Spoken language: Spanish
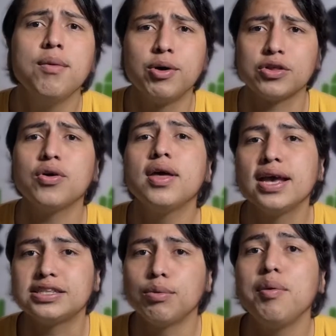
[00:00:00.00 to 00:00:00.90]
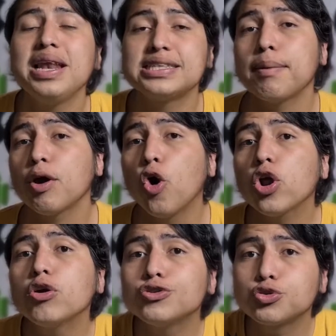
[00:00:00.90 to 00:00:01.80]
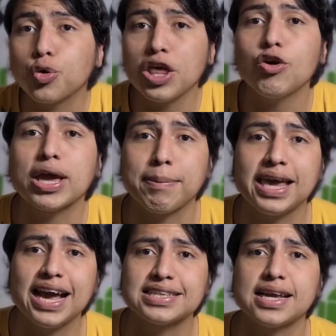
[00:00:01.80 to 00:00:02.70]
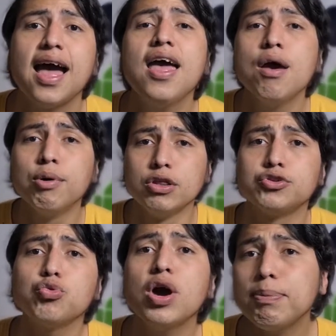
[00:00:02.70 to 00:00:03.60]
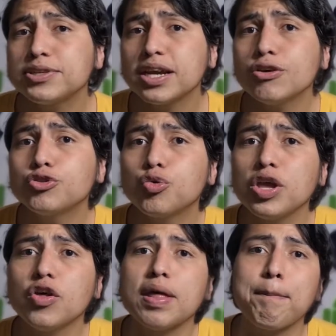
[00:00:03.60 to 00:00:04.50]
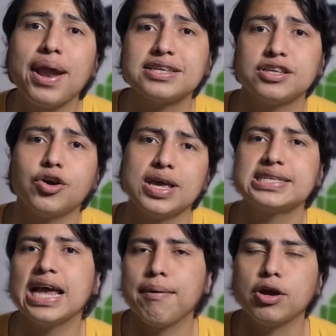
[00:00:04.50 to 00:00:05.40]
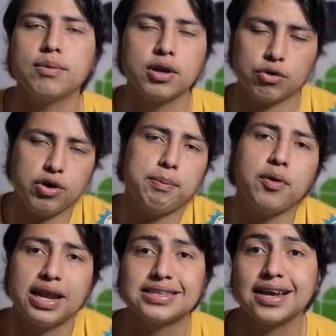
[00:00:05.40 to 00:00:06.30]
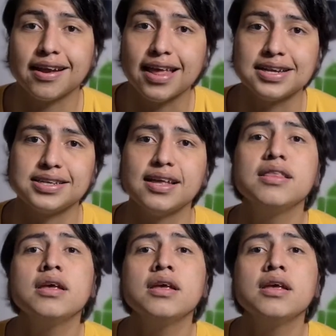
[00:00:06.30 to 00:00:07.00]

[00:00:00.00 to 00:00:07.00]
Bueno, este móvil está mejor construido que mi casa. Bueno, su cuerpo está construido de plástico, ya saben, como el cuerpo de las Kardashian.